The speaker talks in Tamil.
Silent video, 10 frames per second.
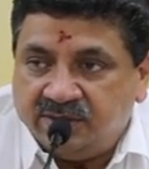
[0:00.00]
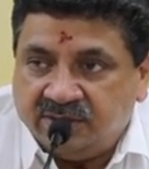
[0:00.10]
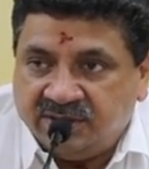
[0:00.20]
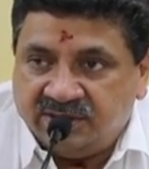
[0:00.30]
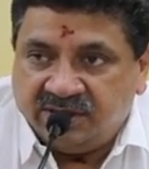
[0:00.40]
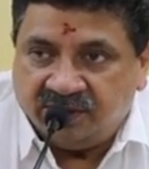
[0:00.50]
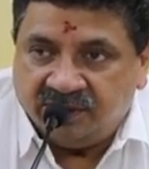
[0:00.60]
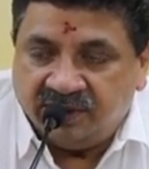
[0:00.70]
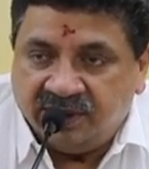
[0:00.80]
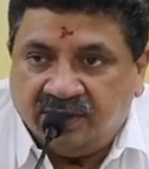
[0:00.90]
சோஷியல்
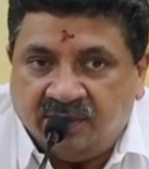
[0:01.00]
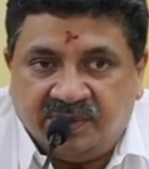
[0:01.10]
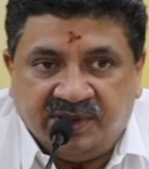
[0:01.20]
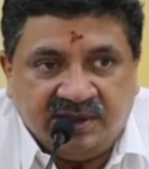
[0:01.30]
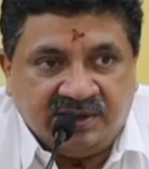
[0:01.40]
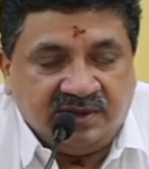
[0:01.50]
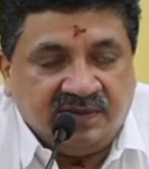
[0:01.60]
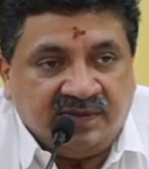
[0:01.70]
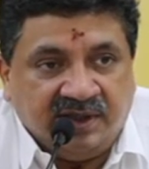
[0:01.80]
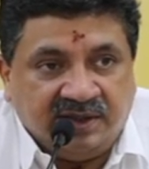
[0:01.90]
செக்யூரிட்டி
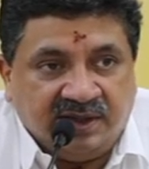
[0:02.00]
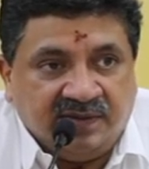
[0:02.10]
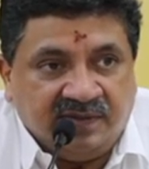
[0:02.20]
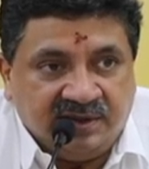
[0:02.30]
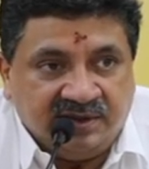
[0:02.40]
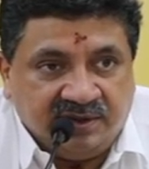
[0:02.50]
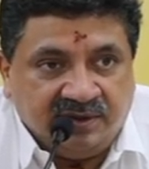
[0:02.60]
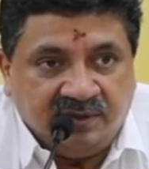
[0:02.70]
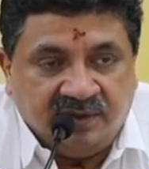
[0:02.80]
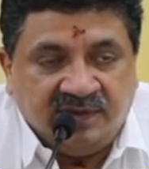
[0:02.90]
காம்ப்ரிஹென்சிவ் ஹெல்த் கவரேஜ்
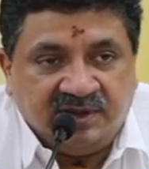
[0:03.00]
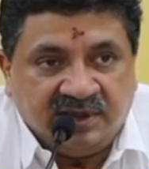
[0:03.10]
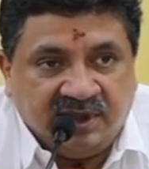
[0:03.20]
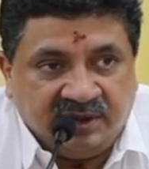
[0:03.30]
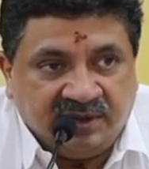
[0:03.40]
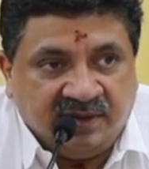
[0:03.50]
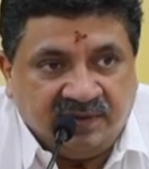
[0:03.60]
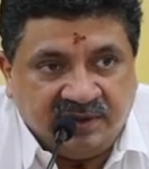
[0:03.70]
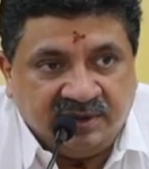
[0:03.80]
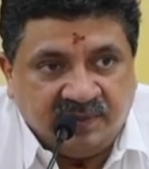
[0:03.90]
யூனிவர்சல் ஹெல்த்
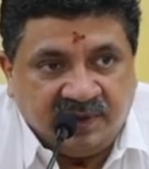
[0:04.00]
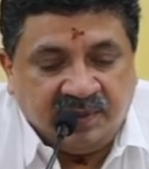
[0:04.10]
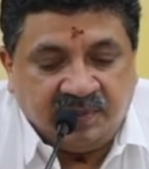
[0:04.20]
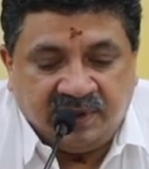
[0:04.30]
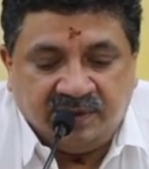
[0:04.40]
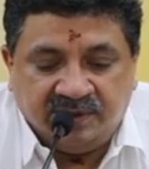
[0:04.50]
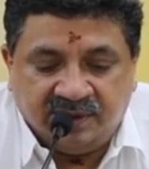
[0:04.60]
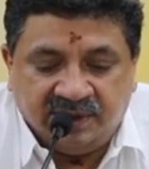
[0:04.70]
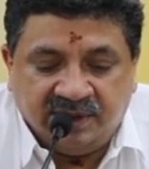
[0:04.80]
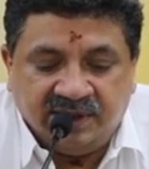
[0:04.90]
கவரேஜ் இந்த மாதிரி
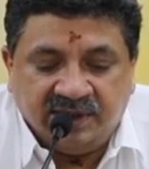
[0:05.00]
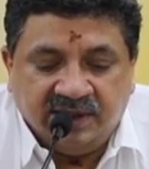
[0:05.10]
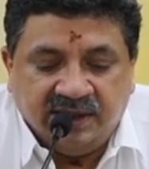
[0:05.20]
பண்ணணுன்றது